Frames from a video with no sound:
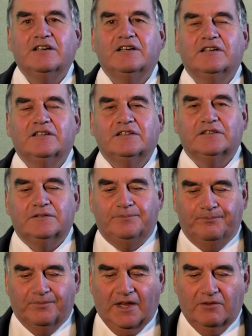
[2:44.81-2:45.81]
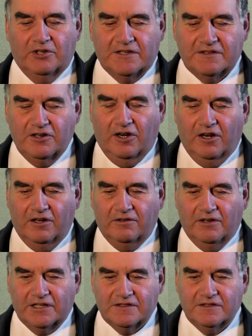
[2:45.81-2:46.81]
äh, was
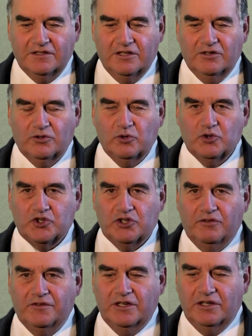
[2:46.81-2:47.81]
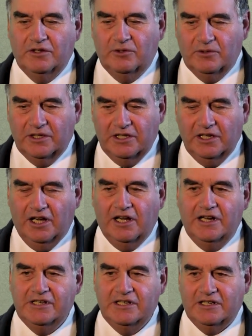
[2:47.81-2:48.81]
nach wachsende Rohstoffe oder
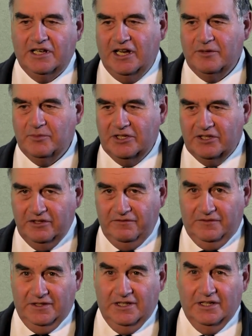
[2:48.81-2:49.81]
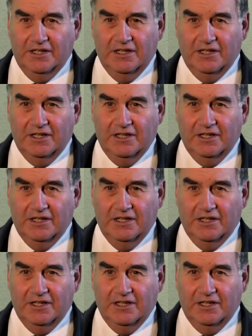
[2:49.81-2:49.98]
Nachhaltigkeit betrifft,